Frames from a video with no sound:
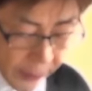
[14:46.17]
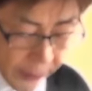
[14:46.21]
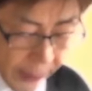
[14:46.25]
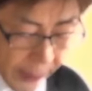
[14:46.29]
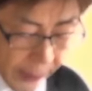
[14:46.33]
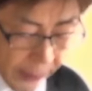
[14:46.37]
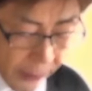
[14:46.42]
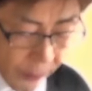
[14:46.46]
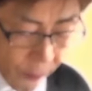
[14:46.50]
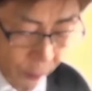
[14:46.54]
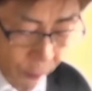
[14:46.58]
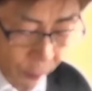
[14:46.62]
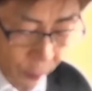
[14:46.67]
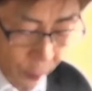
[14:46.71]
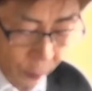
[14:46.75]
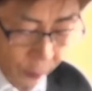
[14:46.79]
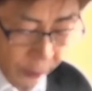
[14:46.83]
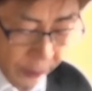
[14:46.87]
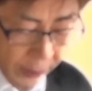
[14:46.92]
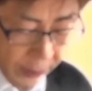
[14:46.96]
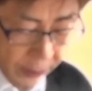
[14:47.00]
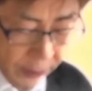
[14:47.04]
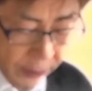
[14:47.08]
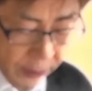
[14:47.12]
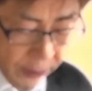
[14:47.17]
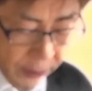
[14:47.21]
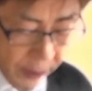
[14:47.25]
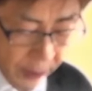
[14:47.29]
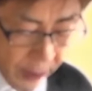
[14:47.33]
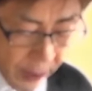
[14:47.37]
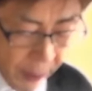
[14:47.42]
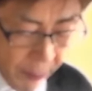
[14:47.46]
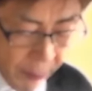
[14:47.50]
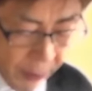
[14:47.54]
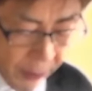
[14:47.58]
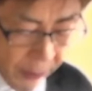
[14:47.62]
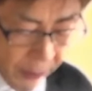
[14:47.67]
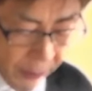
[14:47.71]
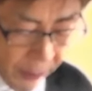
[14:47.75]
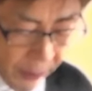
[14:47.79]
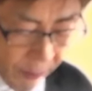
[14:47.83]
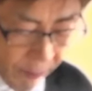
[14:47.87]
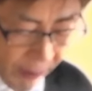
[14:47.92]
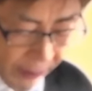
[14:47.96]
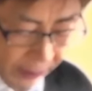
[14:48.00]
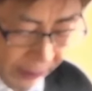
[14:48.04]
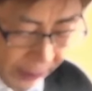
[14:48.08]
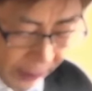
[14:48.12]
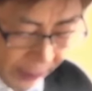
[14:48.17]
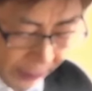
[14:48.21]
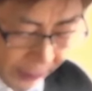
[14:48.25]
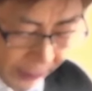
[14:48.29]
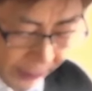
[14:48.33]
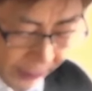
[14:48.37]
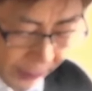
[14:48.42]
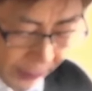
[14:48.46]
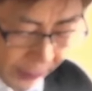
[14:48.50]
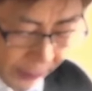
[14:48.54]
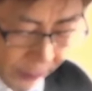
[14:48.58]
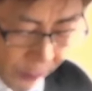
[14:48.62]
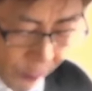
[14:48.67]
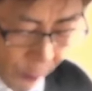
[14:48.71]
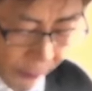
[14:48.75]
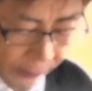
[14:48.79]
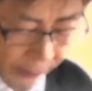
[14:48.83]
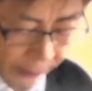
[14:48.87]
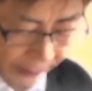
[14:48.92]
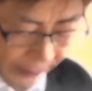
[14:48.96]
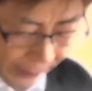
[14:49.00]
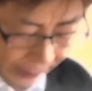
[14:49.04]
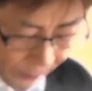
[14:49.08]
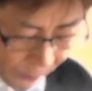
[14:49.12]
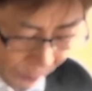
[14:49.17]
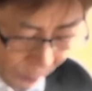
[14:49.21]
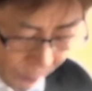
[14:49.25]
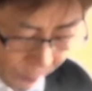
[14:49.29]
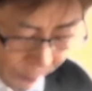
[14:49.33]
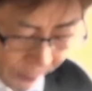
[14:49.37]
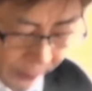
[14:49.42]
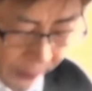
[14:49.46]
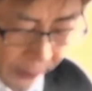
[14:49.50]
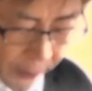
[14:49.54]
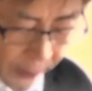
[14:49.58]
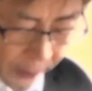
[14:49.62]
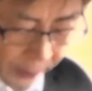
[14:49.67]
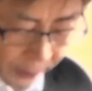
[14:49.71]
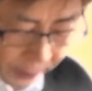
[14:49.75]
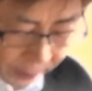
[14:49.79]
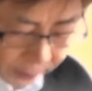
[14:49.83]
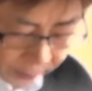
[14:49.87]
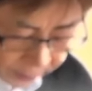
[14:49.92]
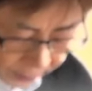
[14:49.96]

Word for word: 承知いたした。では、くれぐれも頼